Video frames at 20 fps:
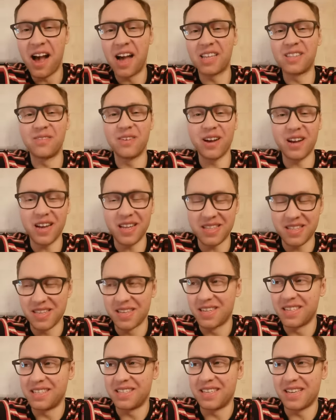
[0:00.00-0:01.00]
адвокат
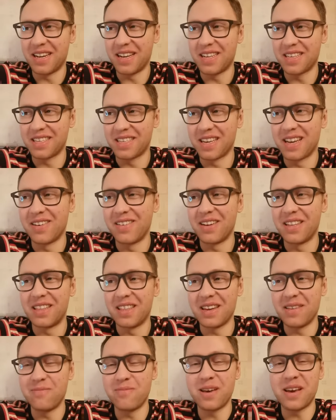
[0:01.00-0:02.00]
не растерялся и
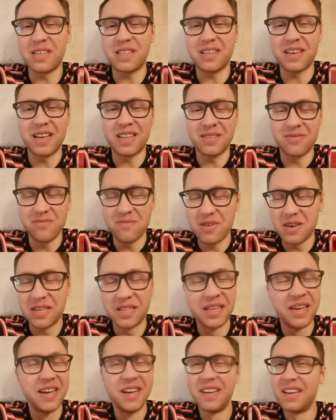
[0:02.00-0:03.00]
говорит, ребята,
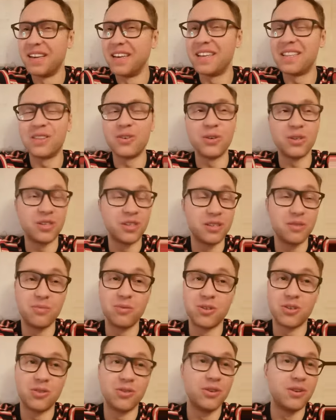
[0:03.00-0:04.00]
отмена. Это очень
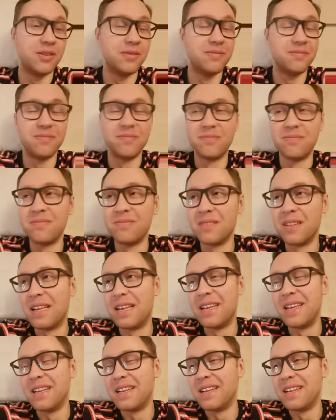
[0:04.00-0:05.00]
смешно.
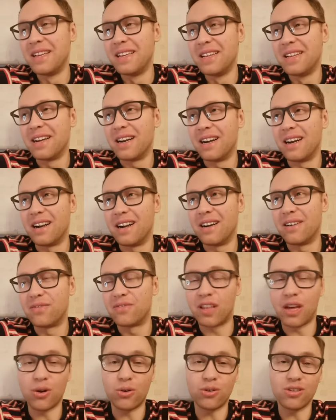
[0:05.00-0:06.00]
А,
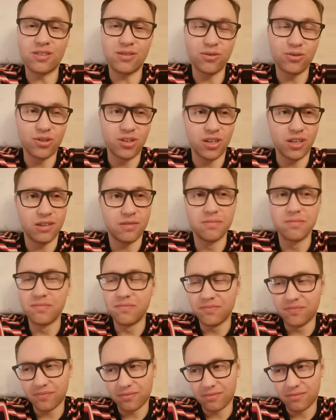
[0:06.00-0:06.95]
второй случай,